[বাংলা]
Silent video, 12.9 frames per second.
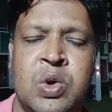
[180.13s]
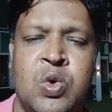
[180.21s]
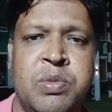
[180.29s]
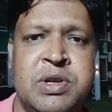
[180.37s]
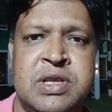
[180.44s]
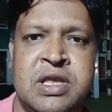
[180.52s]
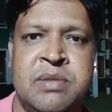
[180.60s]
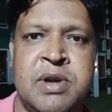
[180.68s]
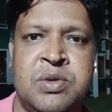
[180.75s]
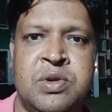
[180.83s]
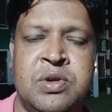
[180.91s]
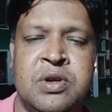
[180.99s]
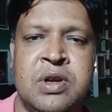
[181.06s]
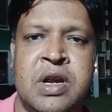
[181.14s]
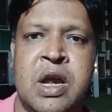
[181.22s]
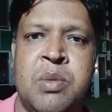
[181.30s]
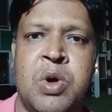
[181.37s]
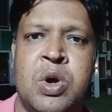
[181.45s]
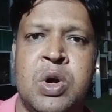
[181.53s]
খুবই স্মৃতিমেদুর
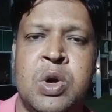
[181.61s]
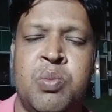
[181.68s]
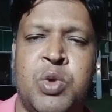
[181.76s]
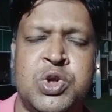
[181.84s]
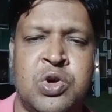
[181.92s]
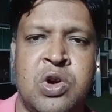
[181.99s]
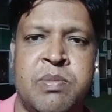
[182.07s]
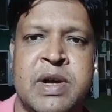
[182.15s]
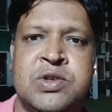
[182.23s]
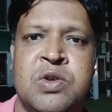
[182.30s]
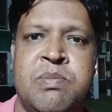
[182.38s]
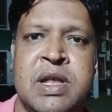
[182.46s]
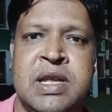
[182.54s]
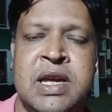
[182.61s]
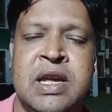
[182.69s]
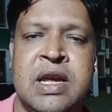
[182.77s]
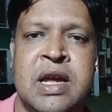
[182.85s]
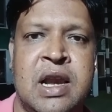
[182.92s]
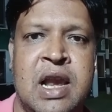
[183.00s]
এবং প্রচণ্ড বাস্তববাদী
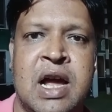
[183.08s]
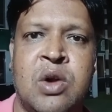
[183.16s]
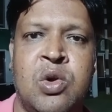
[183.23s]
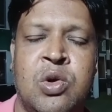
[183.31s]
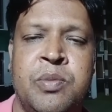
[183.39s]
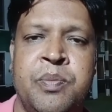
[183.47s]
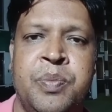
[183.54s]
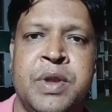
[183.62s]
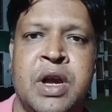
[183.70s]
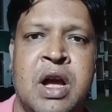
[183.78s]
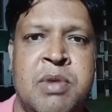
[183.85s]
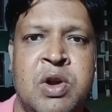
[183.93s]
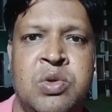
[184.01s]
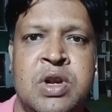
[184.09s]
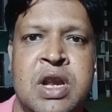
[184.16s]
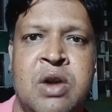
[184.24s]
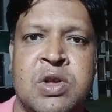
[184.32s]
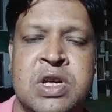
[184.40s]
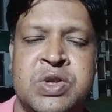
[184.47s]
লাগলো
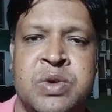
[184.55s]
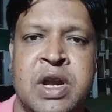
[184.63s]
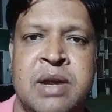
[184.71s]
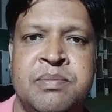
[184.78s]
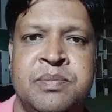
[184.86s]
কামারুদ্দিনের কথা শুনে